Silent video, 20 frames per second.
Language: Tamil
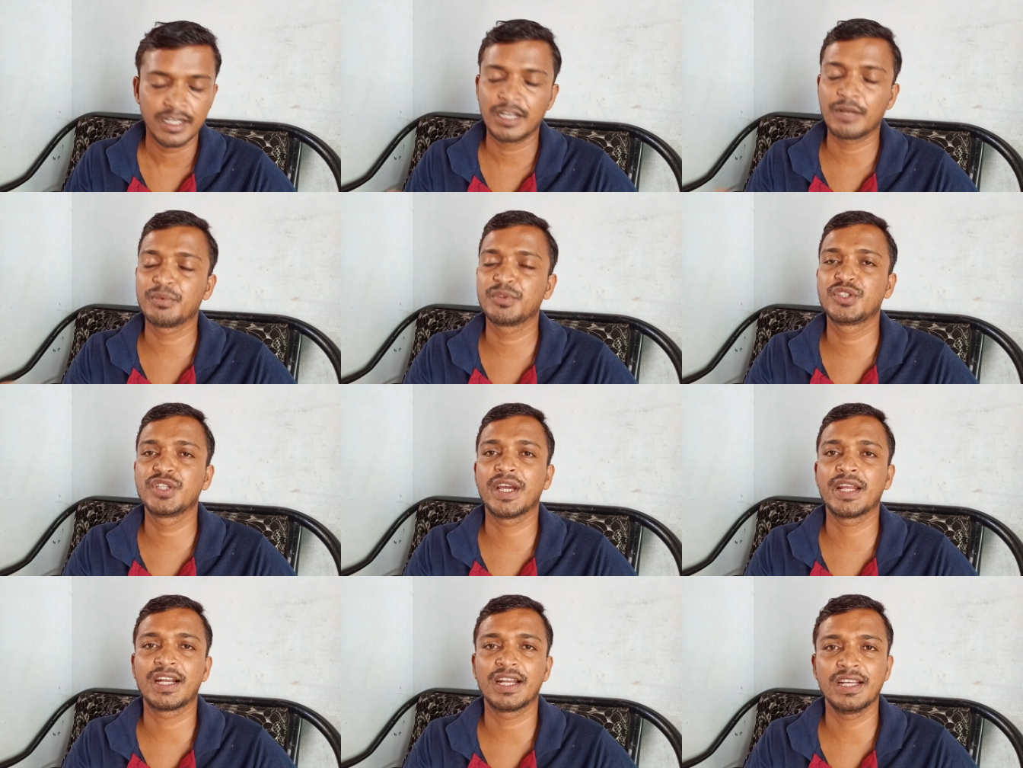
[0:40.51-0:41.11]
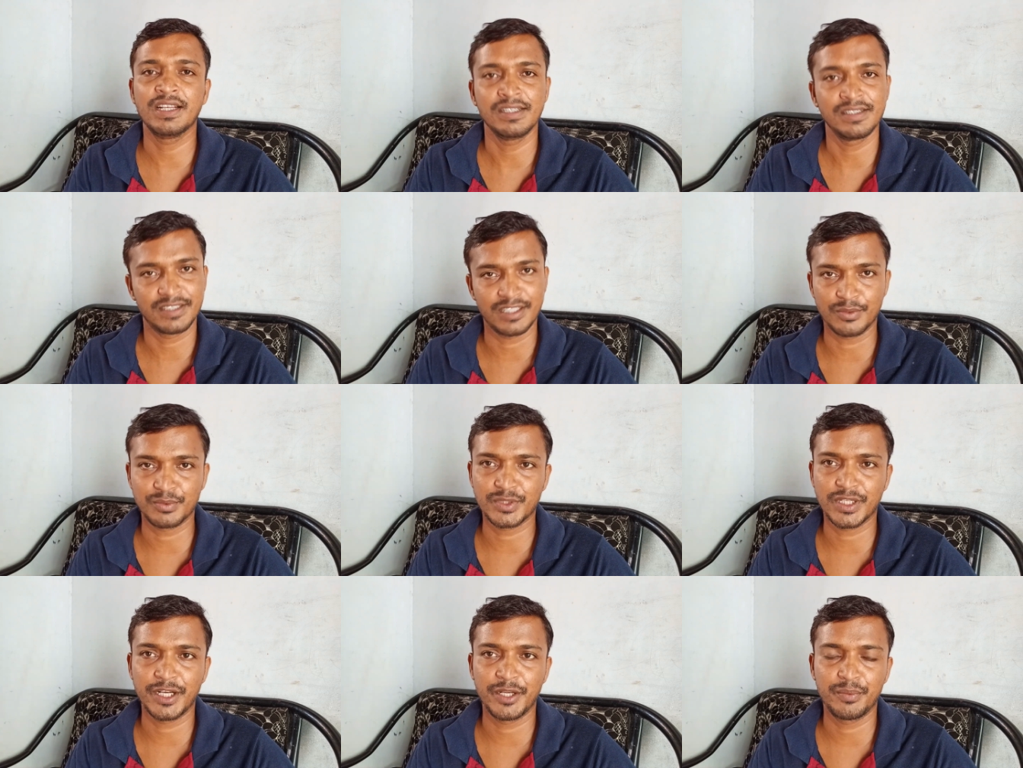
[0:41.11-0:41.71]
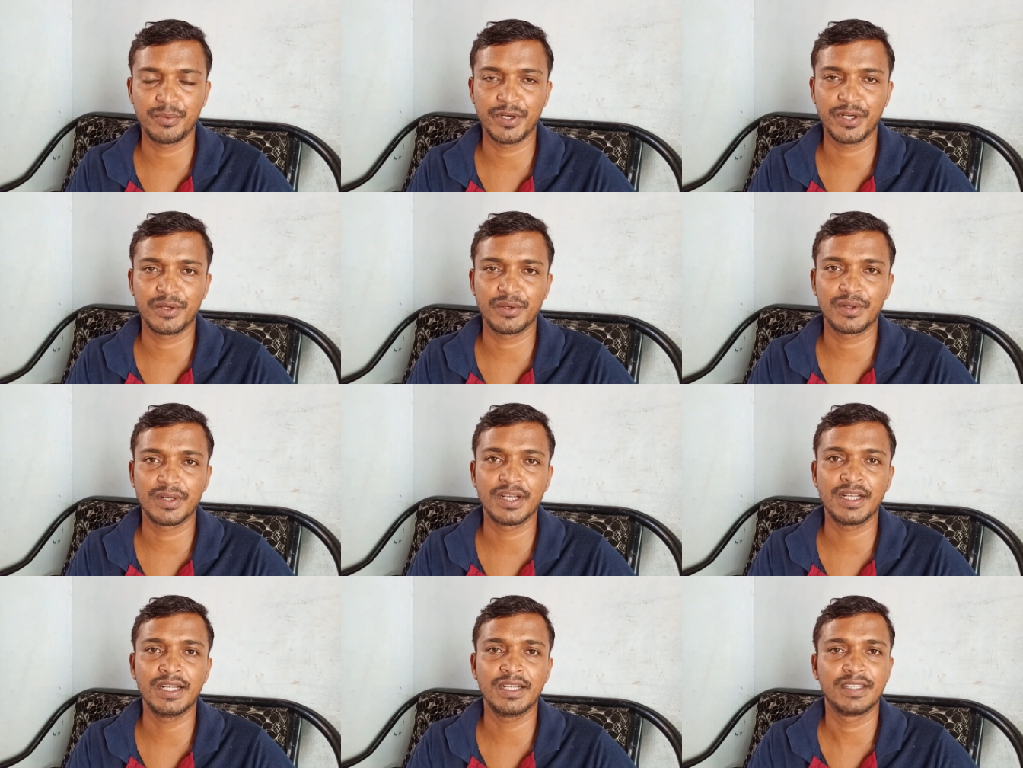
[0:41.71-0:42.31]
நம்ம சேனலை சப்ஸ்கிரைப்
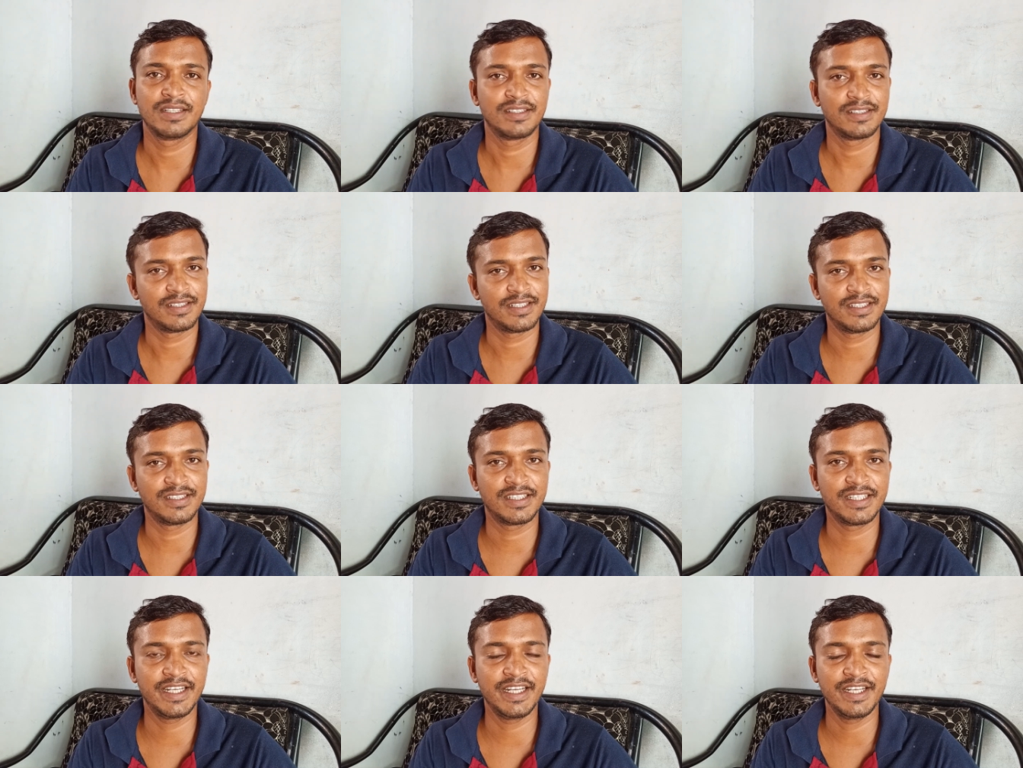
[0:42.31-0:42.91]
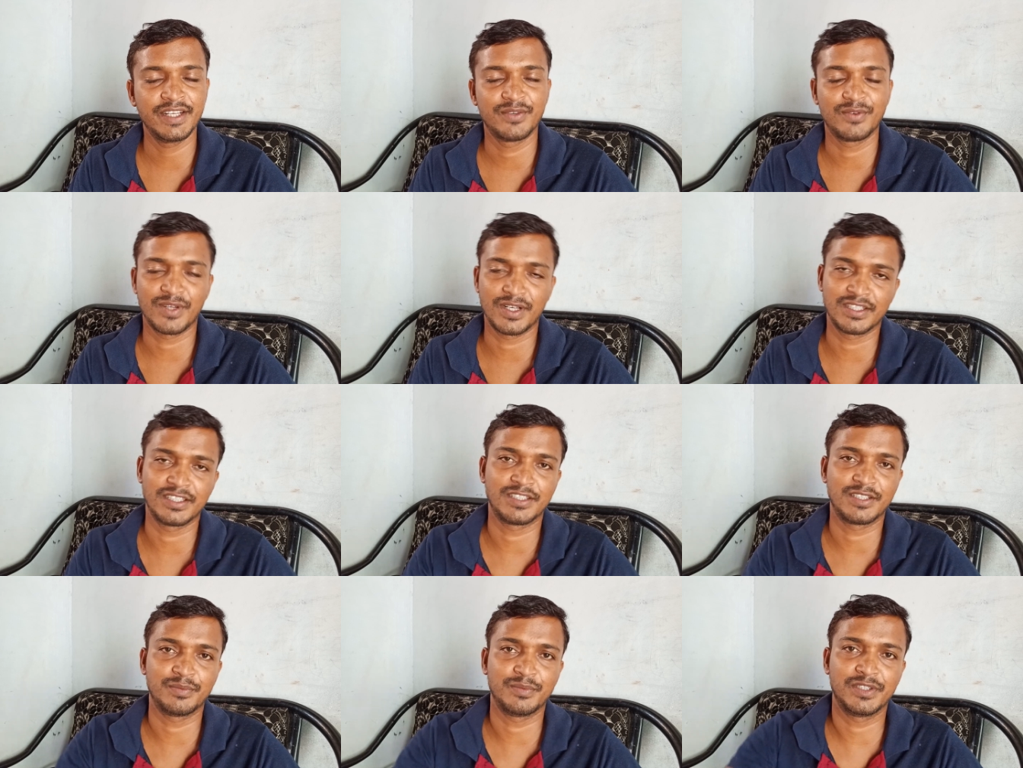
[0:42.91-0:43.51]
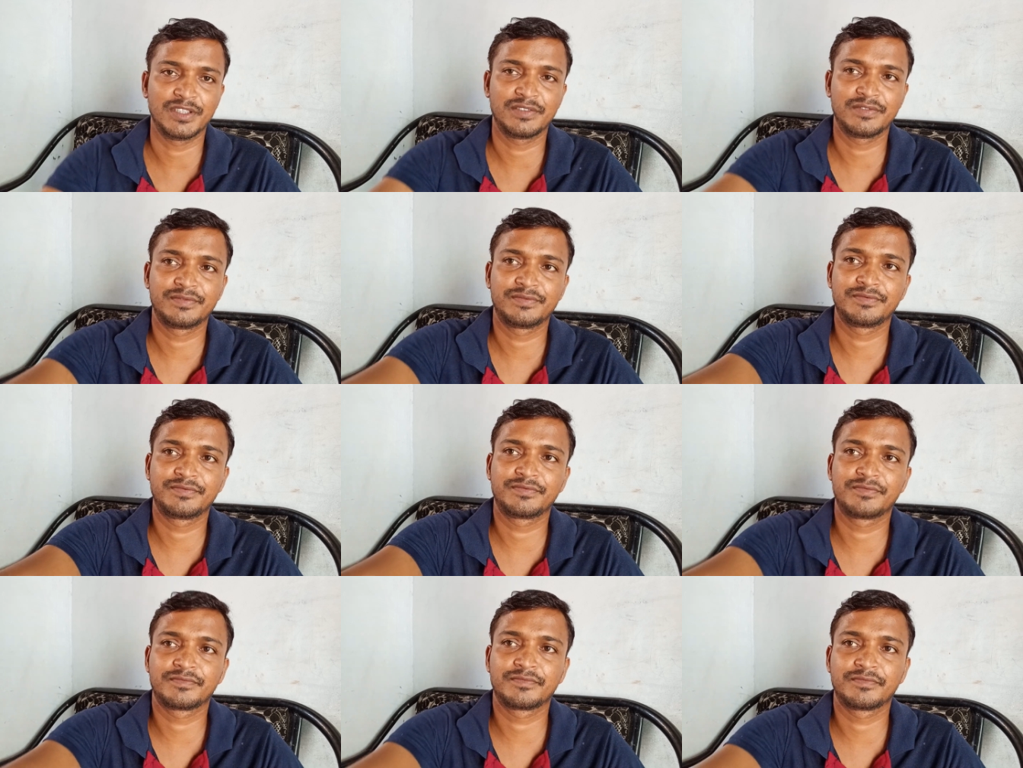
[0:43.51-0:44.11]
பண்ணிக்கோங்க நன்றி வாழ்க தமிழ்